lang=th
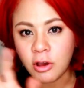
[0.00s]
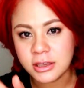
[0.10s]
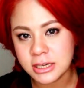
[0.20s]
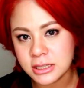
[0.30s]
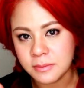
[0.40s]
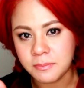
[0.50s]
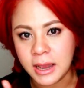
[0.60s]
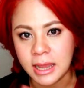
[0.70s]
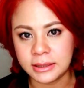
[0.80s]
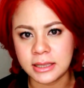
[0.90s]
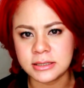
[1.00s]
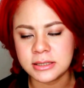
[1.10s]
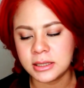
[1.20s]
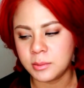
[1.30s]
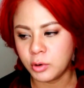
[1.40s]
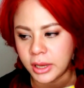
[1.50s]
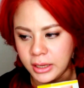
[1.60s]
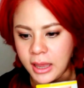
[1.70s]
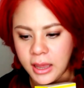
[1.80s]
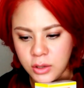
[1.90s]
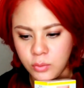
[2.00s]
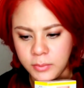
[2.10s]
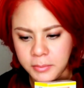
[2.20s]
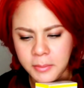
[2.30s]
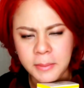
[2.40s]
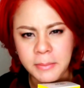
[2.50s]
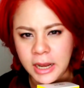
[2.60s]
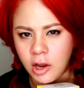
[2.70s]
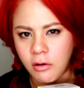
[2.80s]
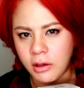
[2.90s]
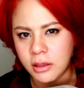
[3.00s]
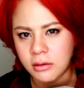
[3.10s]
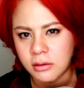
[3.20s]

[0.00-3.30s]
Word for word: ร้อยยี่สิบบาทแต่จริงๆที่มดเห็นขายอยู่มันประมาณแปดร้อย